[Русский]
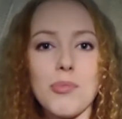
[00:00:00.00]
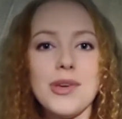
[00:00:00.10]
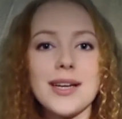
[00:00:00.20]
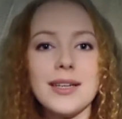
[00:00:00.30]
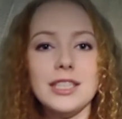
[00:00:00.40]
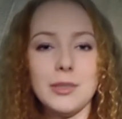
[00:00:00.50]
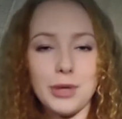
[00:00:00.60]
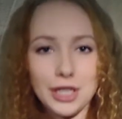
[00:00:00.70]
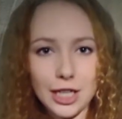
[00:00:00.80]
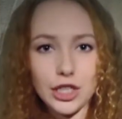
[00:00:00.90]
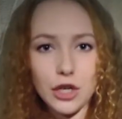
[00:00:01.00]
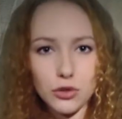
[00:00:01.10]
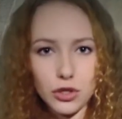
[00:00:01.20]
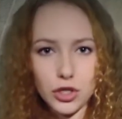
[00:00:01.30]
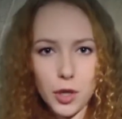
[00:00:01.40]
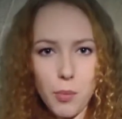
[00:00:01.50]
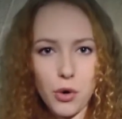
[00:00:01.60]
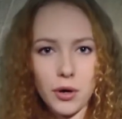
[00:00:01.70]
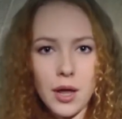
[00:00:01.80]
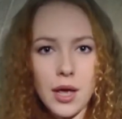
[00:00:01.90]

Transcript: мира не прекращаются до сих пор.